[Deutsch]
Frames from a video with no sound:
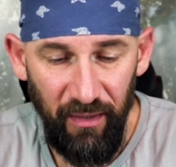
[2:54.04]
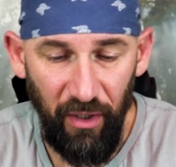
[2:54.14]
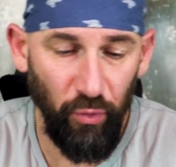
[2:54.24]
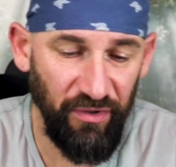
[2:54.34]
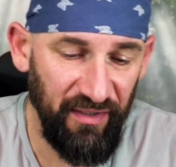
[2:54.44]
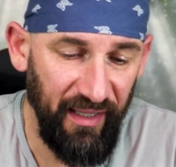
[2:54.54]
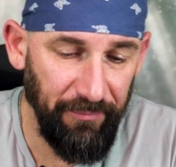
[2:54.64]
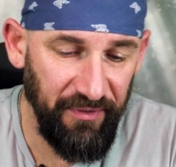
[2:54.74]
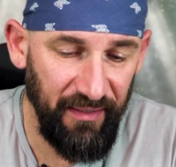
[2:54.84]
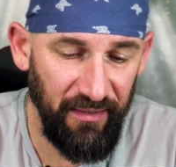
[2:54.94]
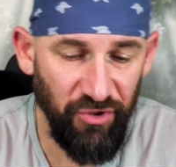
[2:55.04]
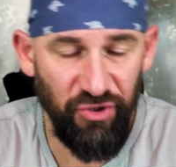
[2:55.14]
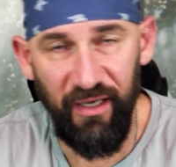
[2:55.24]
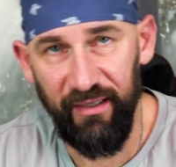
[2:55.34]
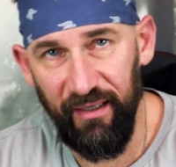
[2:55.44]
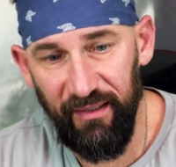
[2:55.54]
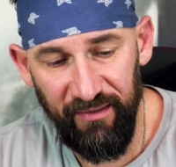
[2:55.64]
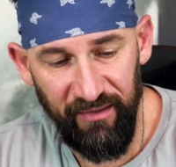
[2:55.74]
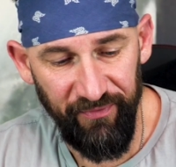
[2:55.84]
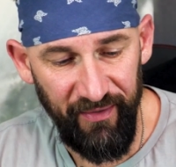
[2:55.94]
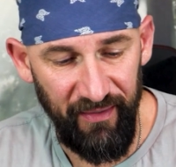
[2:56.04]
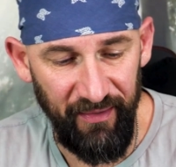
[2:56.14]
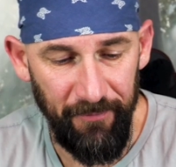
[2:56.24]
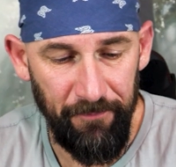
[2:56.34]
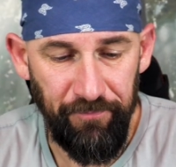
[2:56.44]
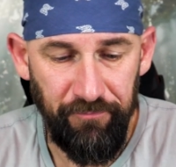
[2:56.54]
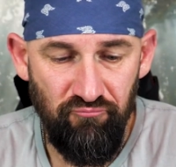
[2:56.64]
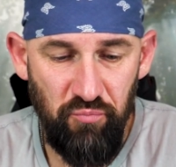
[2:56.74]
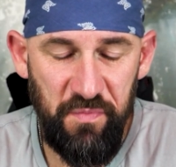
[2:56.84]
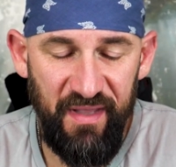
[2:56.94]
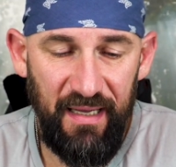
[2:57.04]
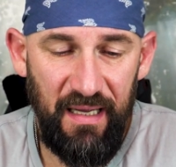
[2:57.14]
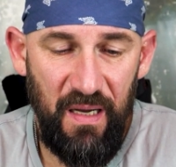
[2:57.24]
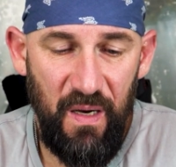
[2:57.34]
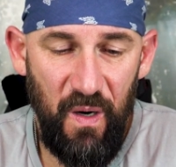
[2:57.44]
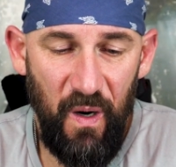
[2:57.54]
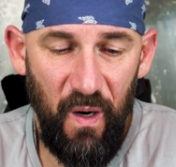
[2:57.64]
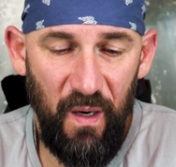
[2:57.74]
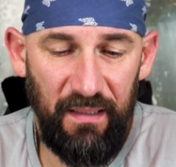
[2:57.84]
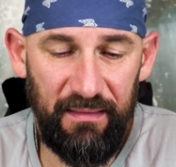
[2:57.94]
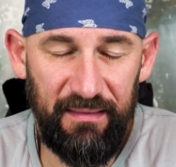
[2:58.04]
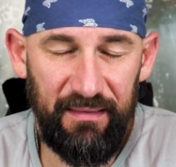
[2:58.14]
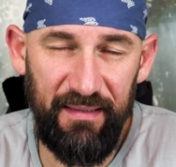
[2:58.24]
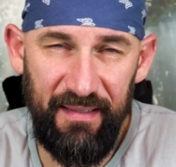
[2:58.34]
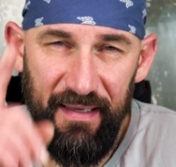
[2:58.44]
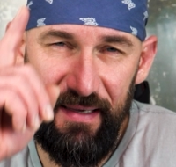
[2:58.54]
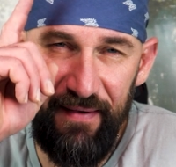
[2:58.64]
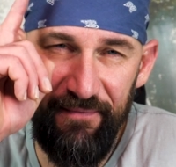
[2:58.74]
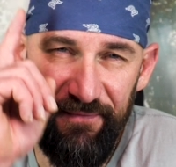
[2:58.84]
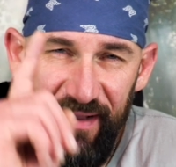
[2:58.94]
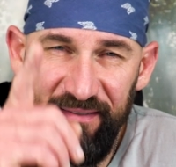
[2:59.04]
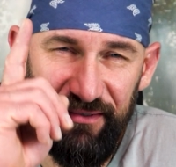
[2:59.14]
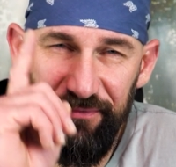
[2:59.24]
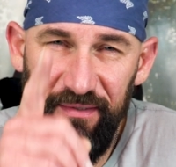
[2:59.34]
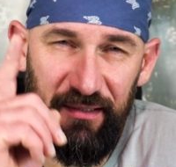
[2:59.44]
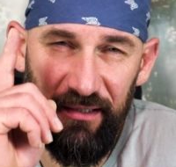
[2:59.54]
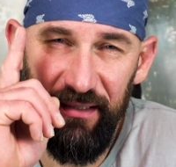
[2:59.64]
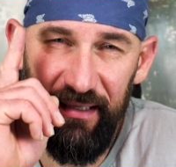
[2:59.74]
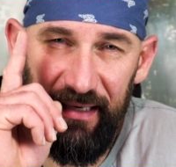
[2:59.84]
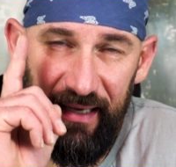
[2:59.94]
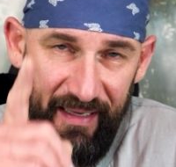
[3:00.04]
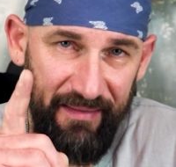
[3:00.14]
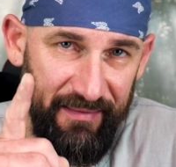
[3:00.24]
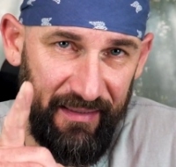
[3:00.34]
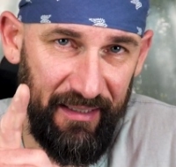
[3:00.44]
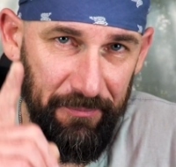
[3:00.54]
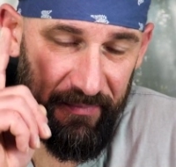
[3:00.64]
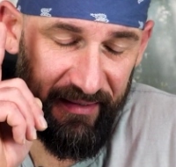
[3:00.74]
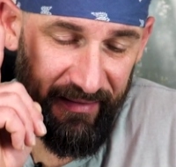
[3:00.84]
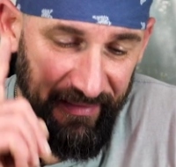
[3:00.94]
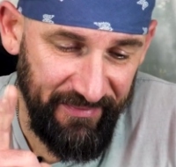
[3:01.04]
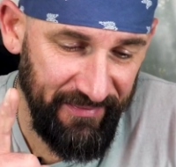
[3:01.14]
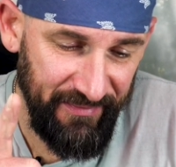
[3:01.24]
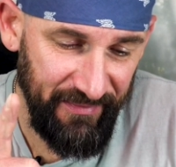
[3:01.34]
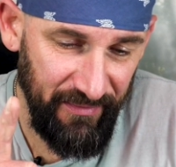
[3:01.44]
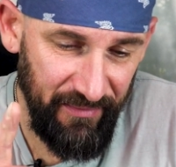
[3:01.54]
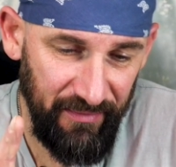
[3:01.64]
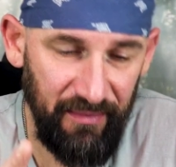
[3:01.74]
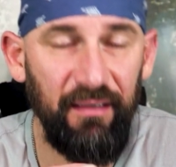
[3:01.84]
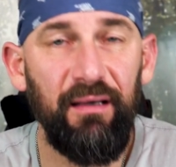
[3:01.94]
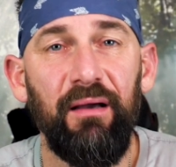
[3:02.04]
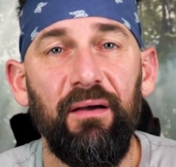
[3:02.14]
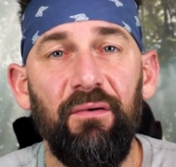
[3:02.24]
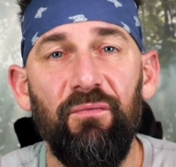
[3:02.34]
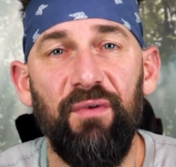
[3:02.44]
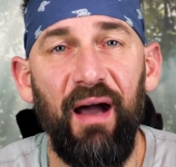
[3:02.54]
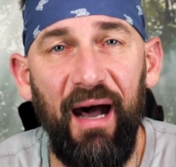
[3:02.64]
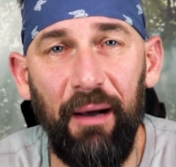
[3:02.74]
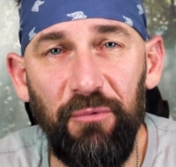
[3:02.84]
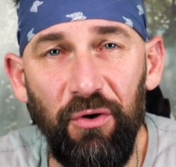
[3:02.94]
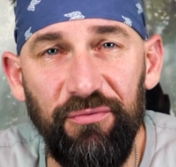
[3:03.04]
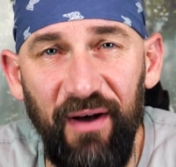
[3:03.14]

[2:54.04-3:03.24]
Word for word: rotes Lämpchen, stärkere Lichtquelle. Und was wir gelernt haben ist, wir haben noch